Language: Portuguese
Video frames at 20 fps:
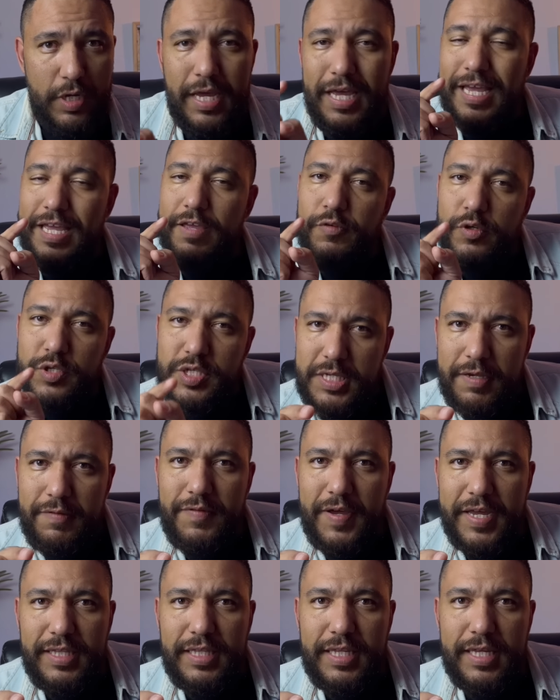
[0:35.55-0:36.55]
E você
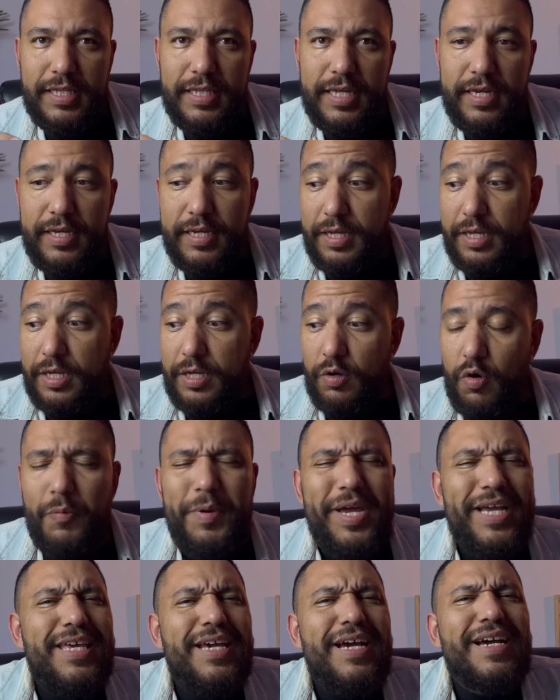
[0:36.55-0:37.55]
vai entender como é
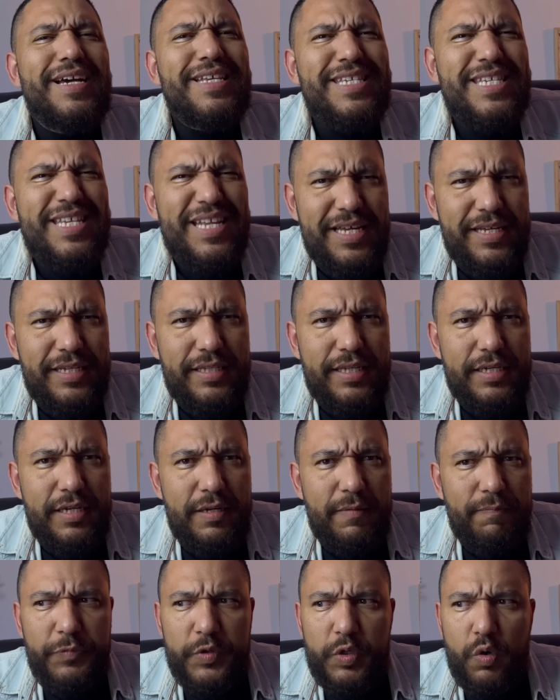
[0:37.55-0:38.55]
que Hans Landa
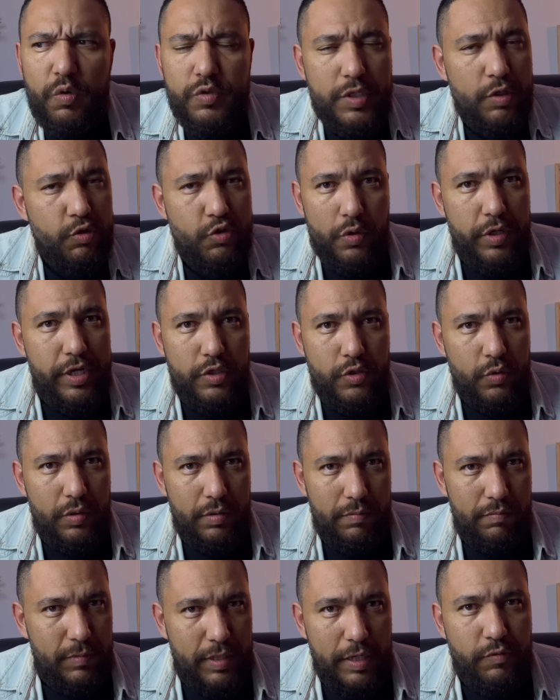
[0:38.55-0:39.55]
com seu sorriso
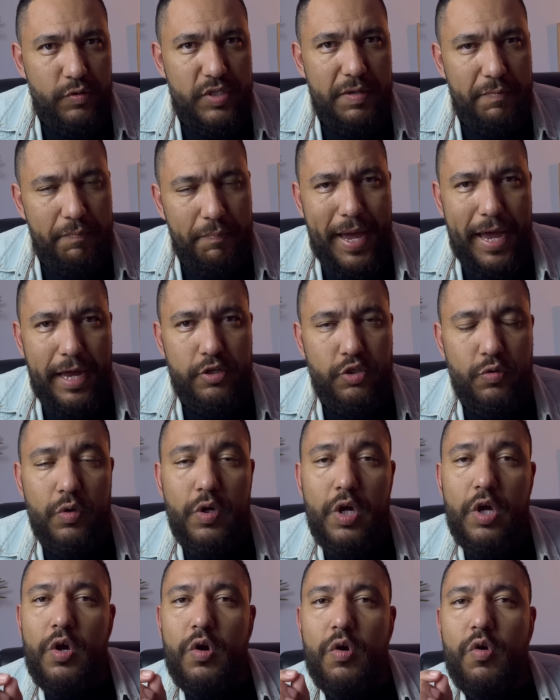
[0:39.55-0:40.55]
tão simpático,
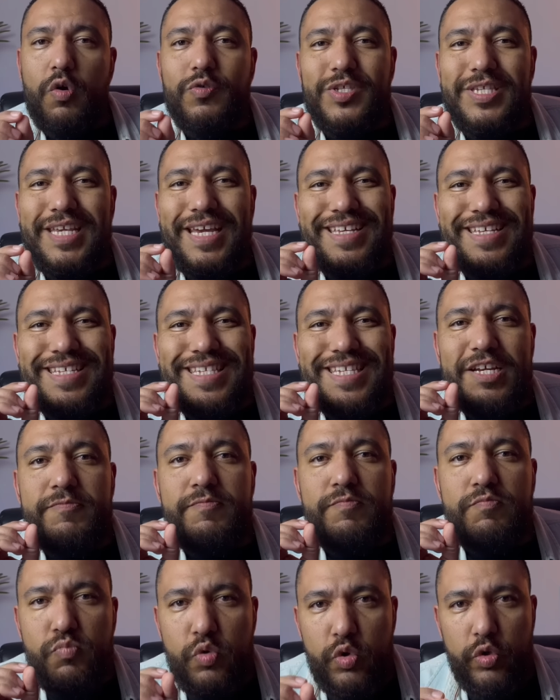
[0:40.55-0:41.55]
consegue ser
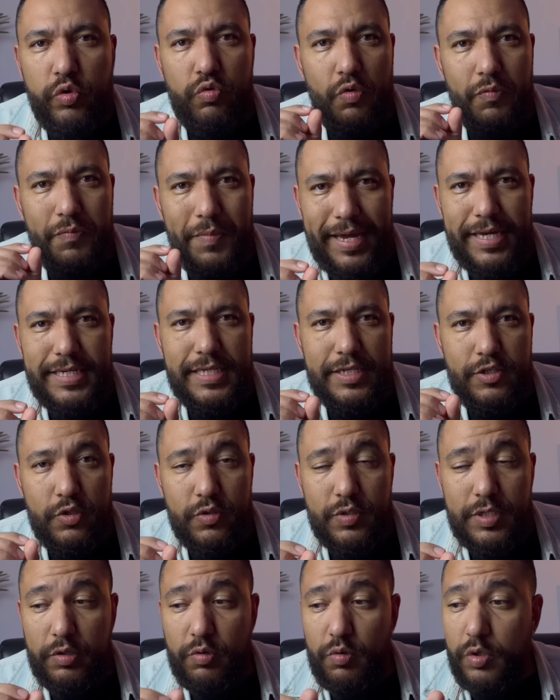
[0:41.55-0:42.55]
muito mais
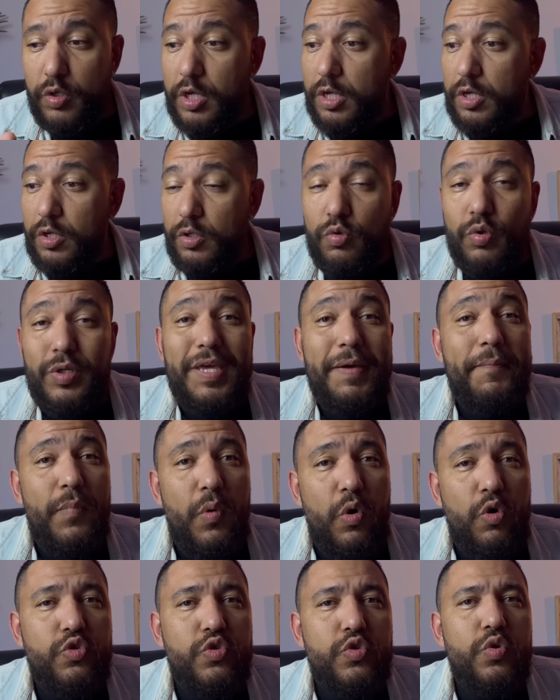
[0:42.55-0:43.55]
assustador do que
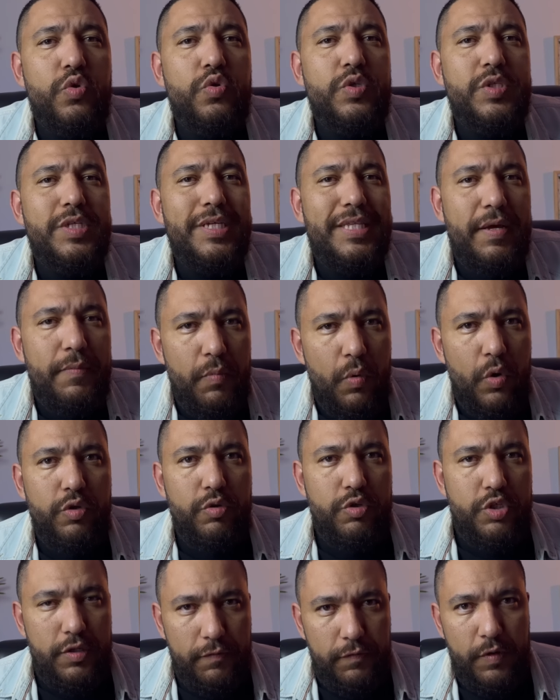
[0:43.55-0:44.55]
monstros e demônios
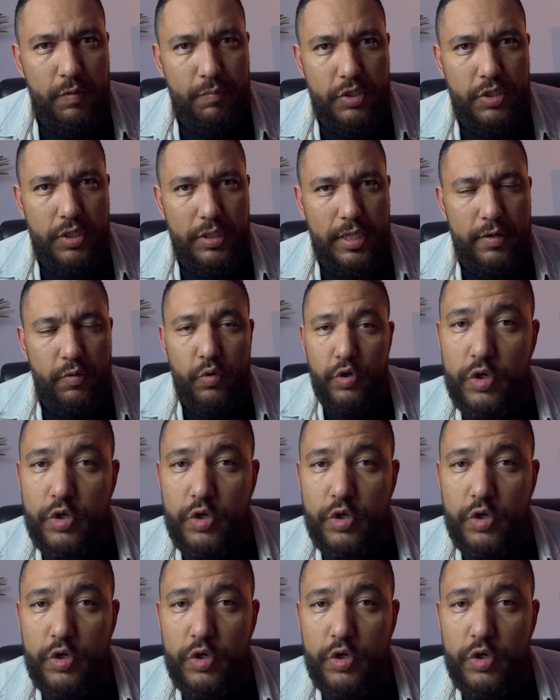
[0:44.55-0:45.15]
de filmes de terror.